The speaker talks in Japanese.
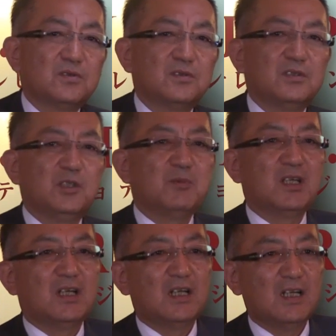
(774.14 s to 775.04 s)

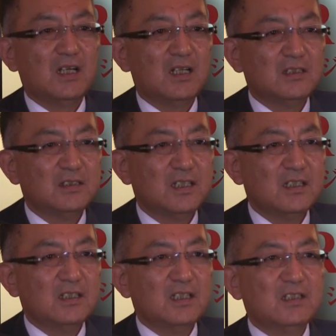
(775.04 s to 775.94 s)
今
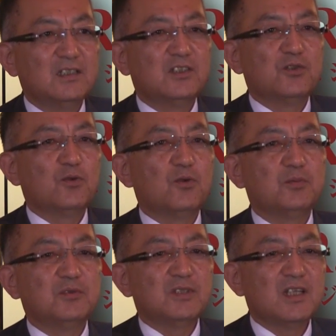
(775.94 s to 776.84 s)
2000年に地方
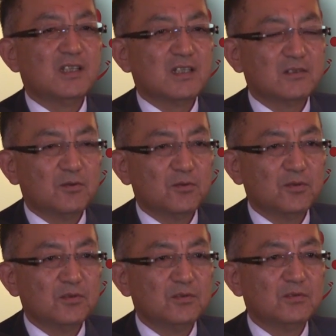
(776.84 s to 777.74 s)
分権一括法とい